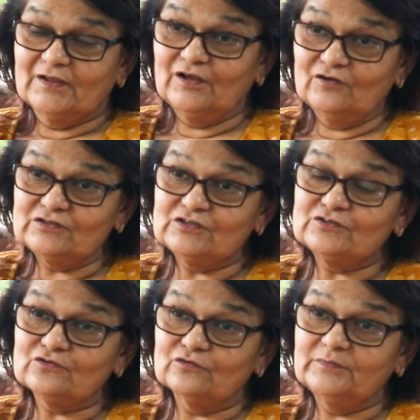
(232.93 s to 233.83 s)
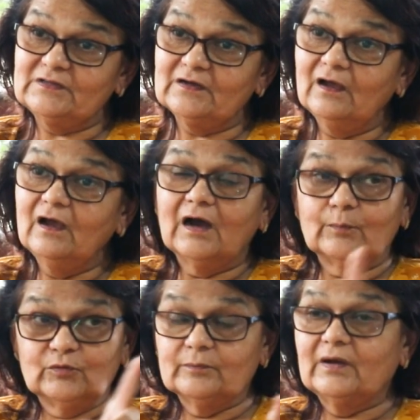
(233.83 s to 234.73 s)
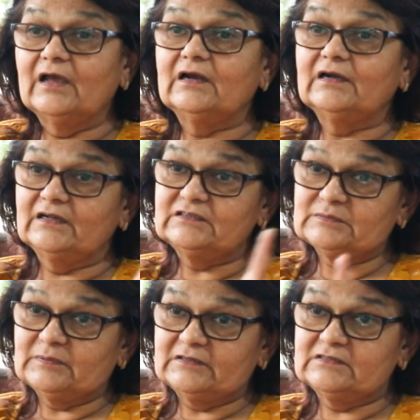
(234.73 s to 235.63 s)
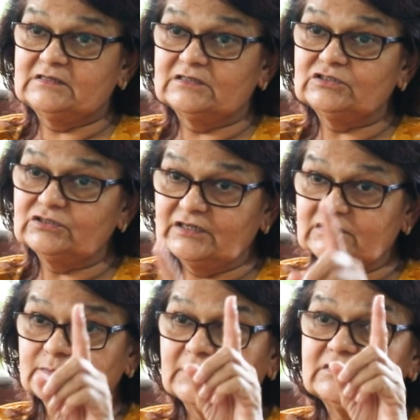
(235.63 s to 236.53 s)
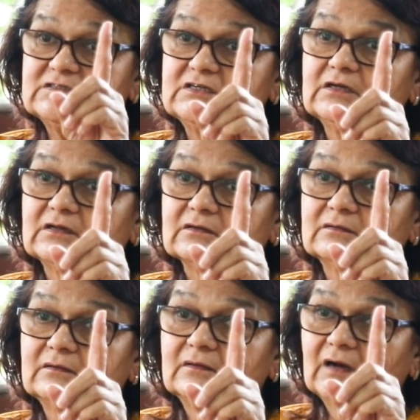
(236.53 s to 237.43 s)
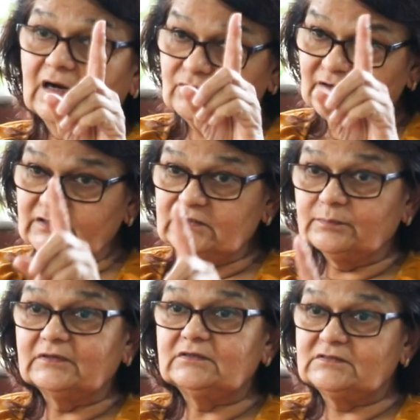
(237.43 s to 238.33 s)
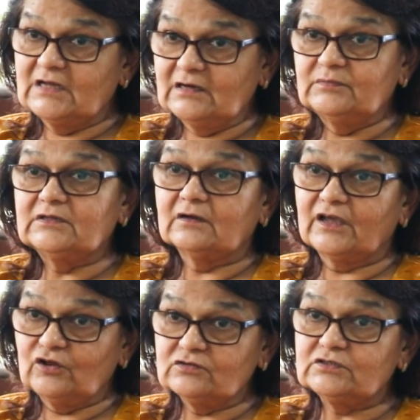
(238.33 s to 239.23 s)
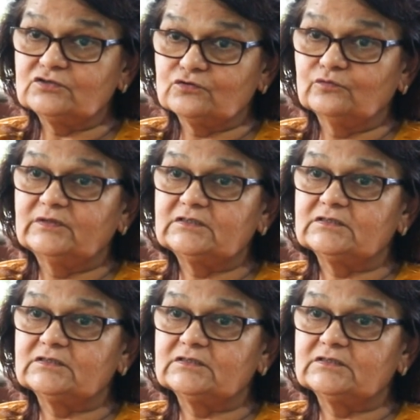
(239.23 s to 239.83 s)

కెరోసిన్ స్టవ్ మీద అప్పుడు మా ఆయన టెన్ చపాతీస్ లంచ్ టెన్ చపాతీస్ డిన్నర్ ఆ ట్వంటీ చపాతీస్ దాని మీద కెరోసిన్ స్టవ్ మీద